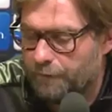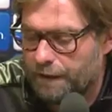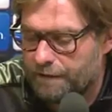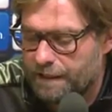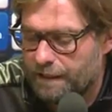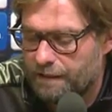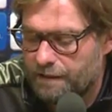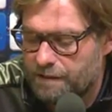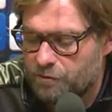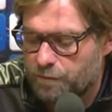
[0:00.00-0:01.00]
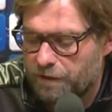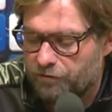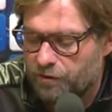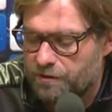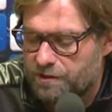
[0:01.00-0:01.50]
Es geht in diesem Spiel
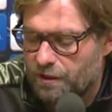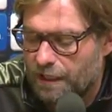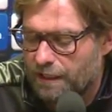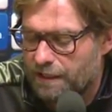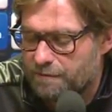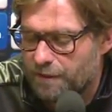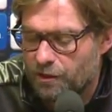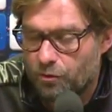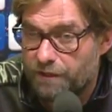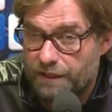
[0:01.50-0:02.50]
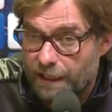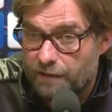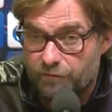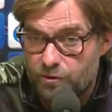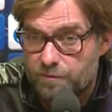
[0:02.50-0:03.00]
für uns zuallererst mal darum, in
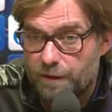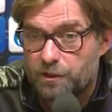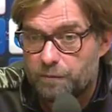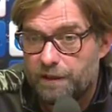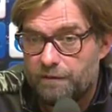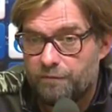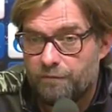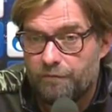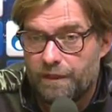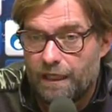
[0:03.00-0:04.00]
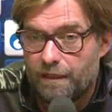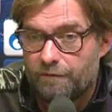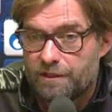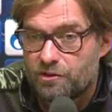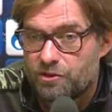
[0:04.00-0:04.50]
jedem Fußballspiel mit allem,
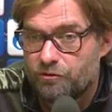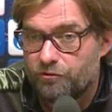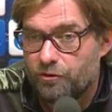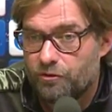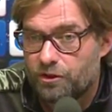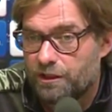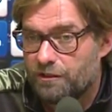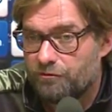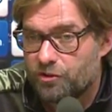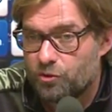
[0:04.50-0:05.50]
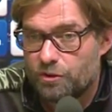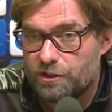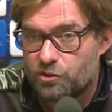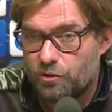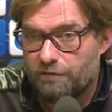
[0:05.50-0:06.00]
was uns zur Verfügung steht, zu versuchen,
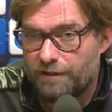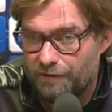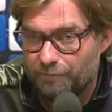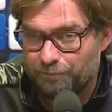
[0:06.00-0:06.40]
es zu gewinnen.